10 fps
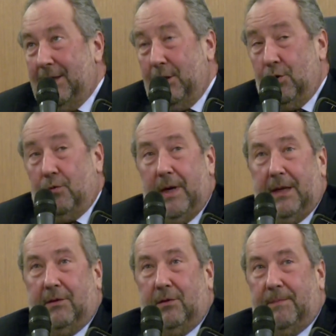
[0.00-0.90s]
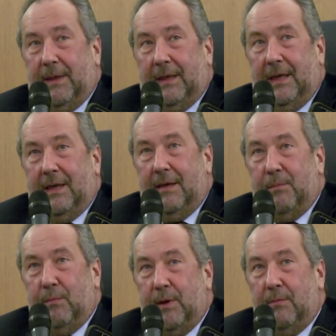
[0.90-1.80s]
dico questo? Perché il
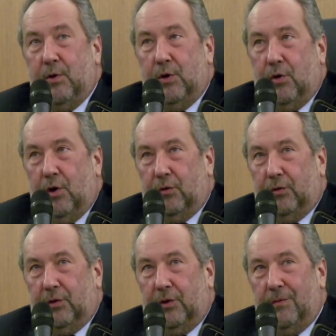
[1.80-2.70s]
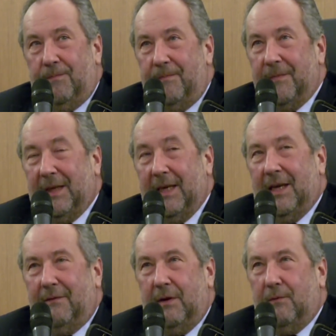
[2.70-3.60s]
mio primo incontro,
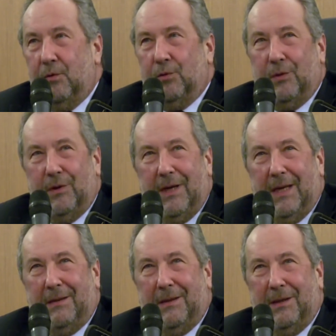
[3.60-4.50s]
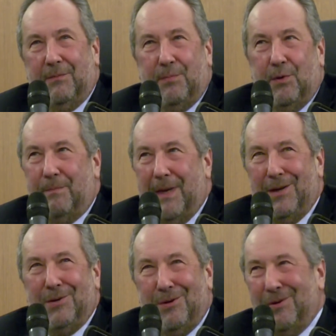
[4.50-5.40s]
che avrei voluto essere un po' meno